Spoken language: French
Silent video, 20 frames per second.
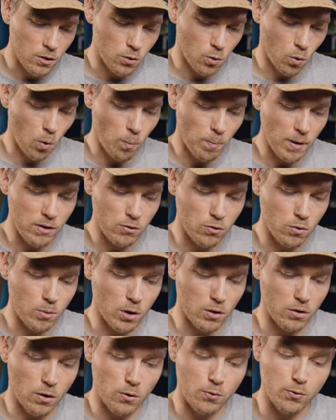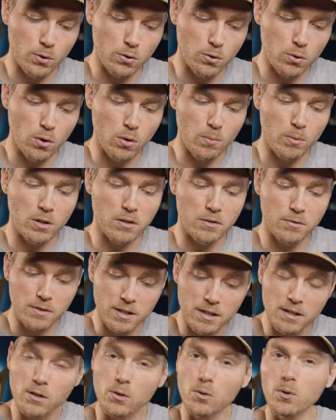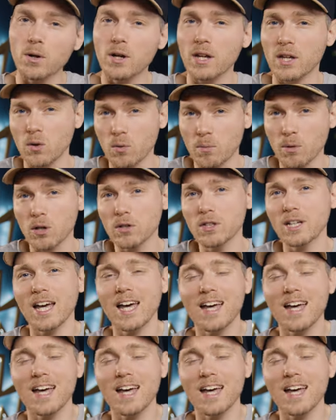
Donc on passe du mode photo au mode vidéo et au mode